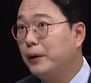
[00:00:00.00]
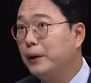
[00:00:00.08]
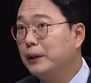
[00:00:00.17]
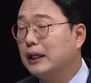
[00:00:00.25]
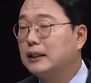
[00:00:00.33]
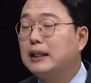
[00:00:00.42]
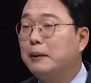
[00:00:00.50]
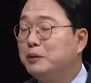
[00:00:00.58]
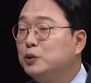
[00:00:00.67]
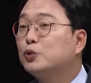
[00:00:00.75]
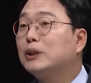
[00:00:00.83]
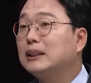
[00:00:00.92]
그러니까 그게
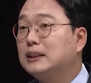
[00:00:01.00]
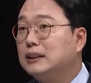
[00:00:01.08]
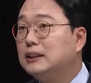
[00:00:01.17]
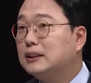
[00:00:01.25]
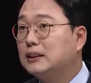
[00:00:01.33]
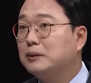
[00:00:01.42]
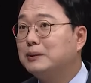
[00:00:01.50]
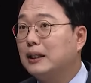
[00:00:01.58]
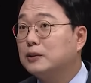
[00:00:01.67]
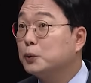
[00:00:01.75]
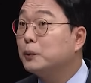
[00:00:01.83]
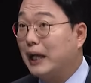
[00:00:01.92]
민주당 지지층
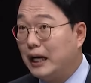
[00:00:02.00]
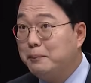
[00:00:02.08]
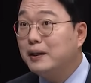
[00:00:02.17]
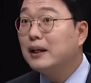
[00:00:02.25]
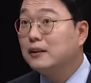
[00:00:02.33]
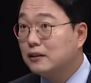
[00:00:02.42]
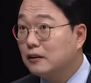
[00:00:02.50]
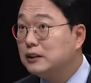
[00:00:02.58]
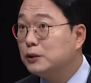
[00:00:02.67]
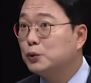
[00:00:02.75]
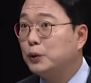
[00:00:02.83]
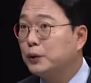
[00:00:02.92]
입장에서 좀 얄밉게 느껴질
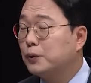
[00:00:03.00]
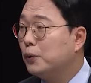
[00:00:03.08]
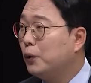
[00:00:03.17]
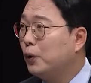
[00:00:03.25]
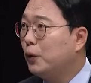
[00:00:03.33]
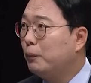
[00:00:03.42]
수도 있고 예.